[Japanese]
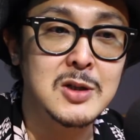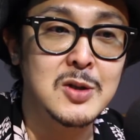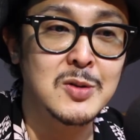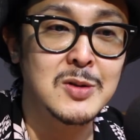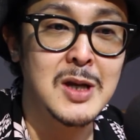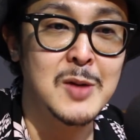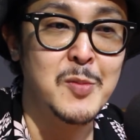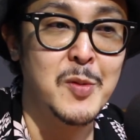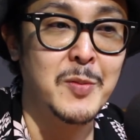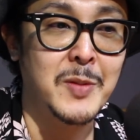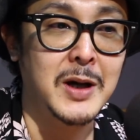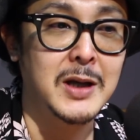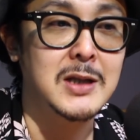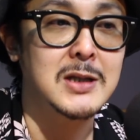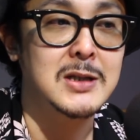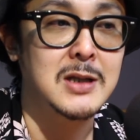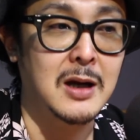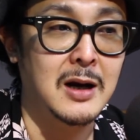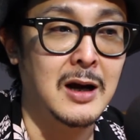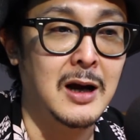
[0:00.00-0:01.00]
十年も前で
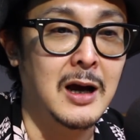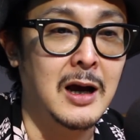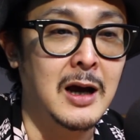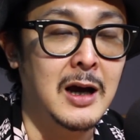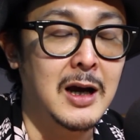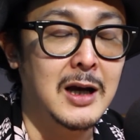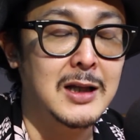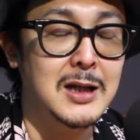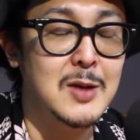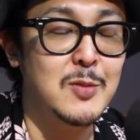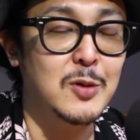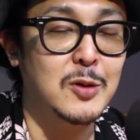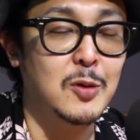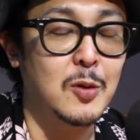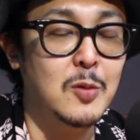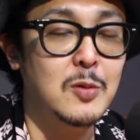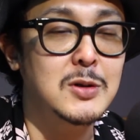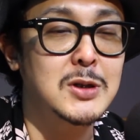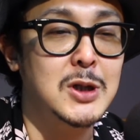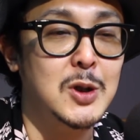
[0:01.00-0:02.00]
すから、うん、でも
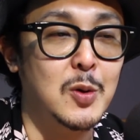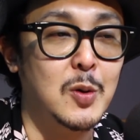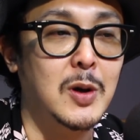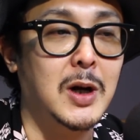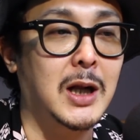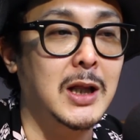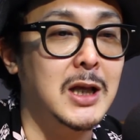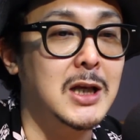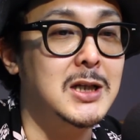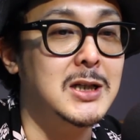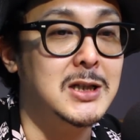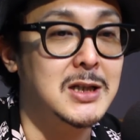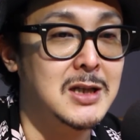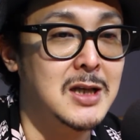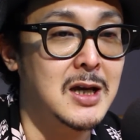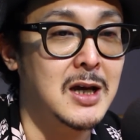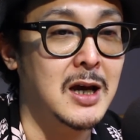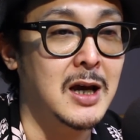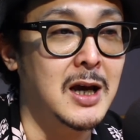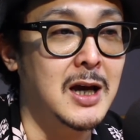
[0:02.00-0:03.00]
当時のお金にし
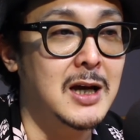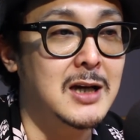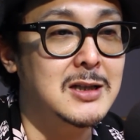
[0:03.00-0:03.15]
て、